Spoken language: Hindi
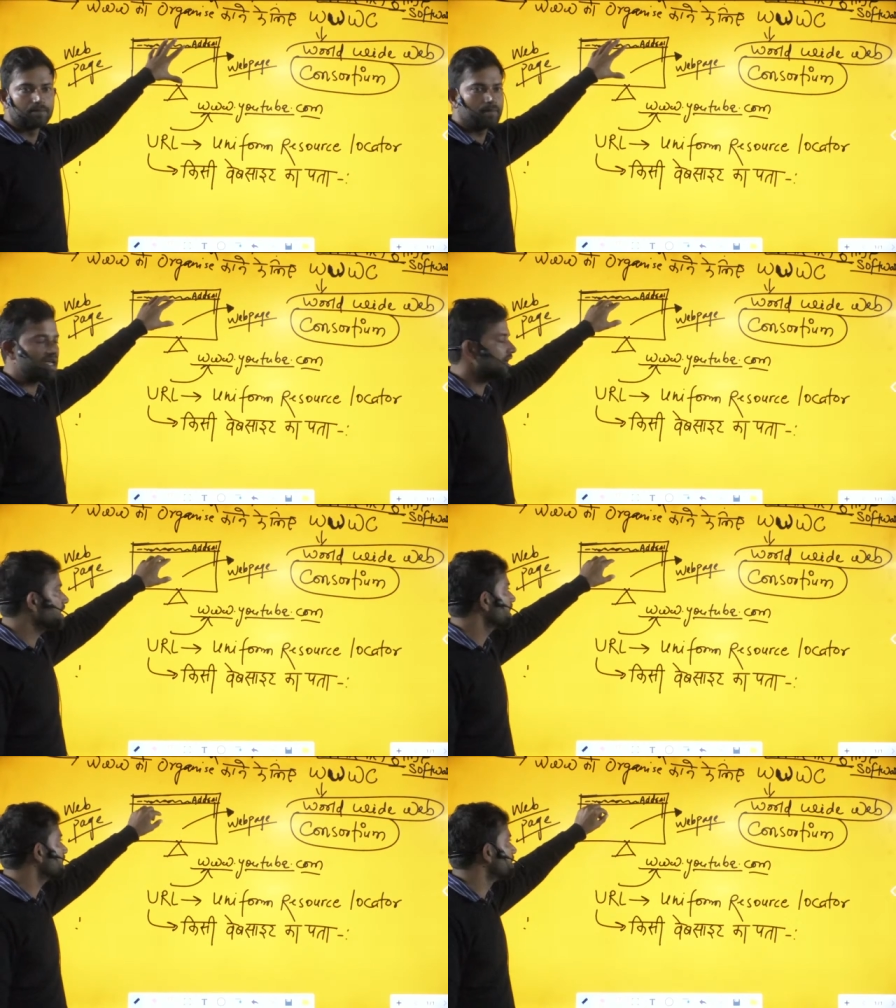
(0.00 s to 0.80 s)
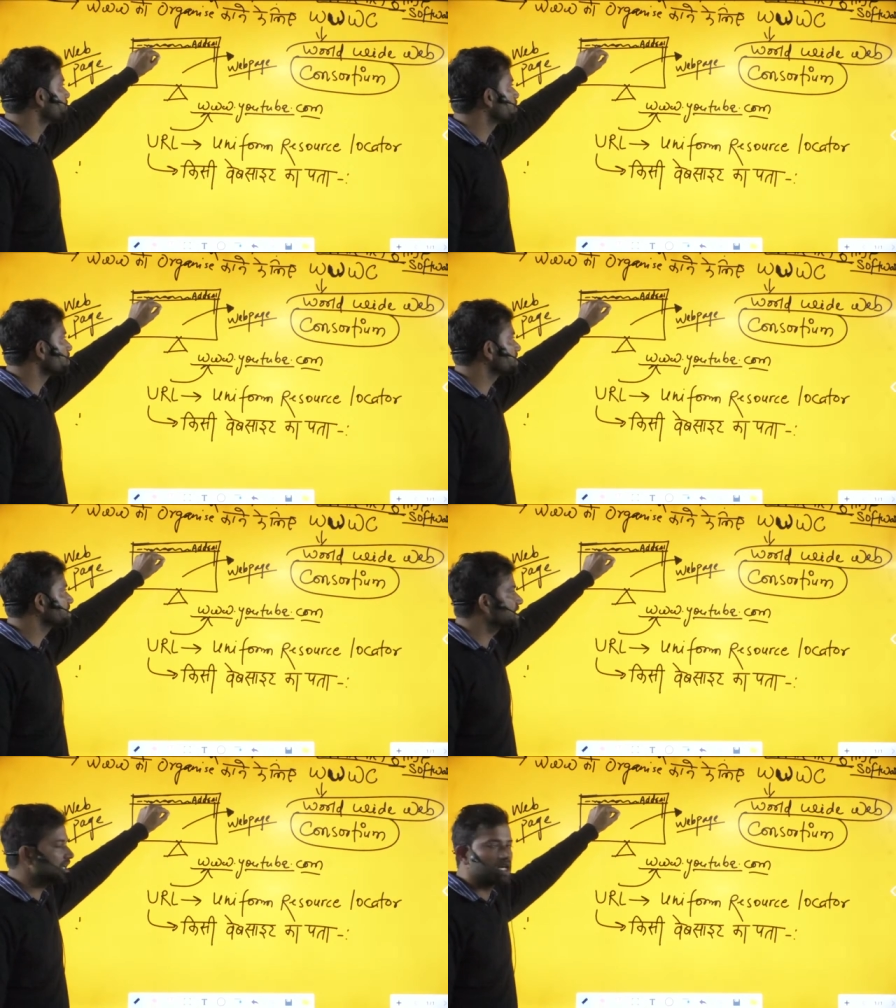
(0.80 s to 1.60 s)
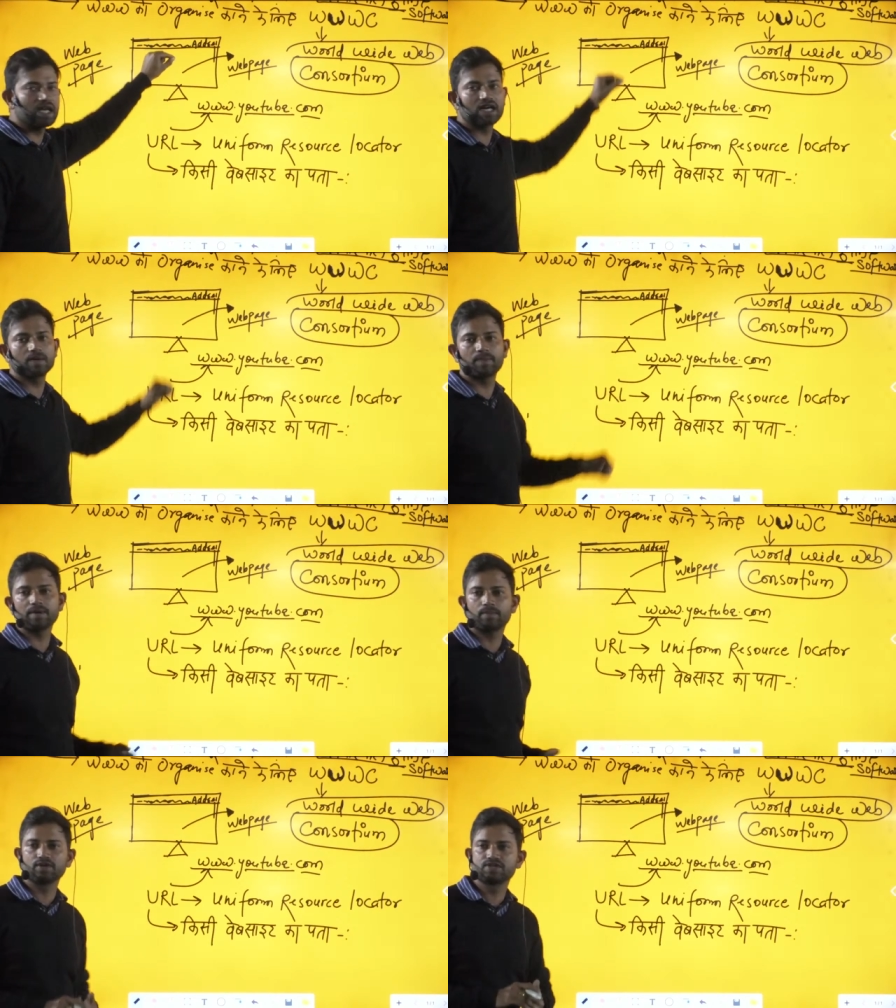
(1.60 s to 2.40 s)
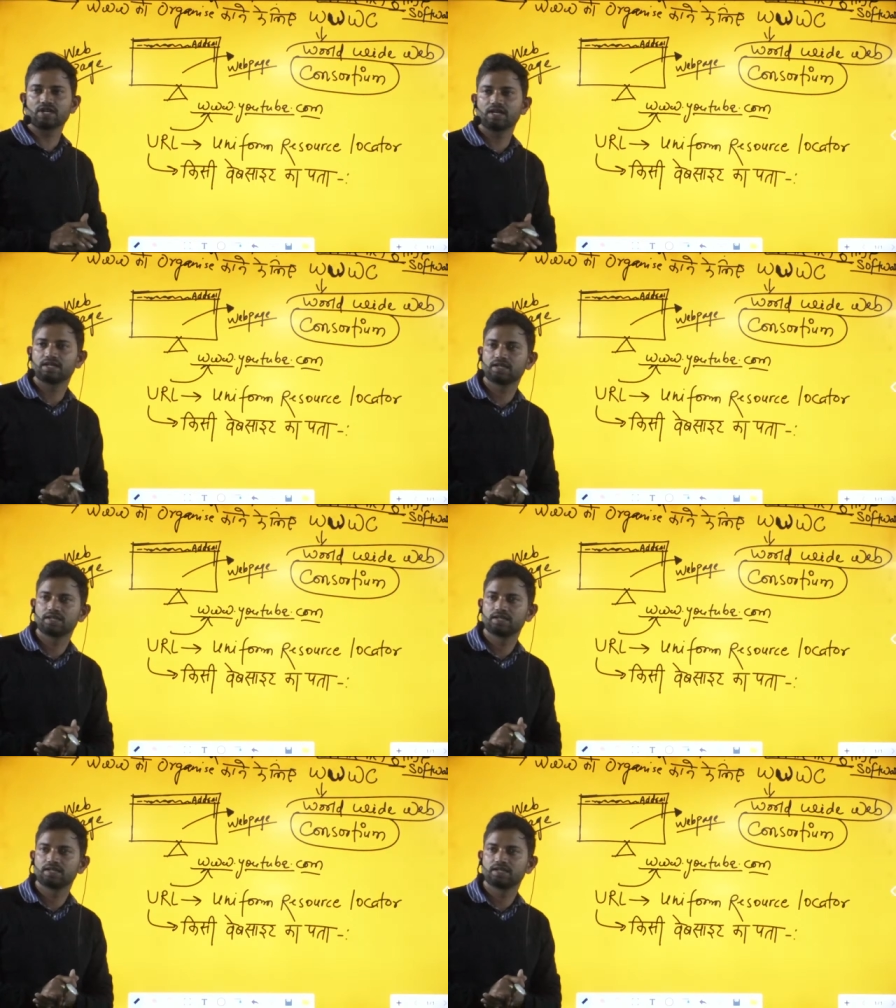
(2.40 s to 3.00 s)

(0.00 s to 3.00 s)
में हमको किसी लिंक पर पहुंचना है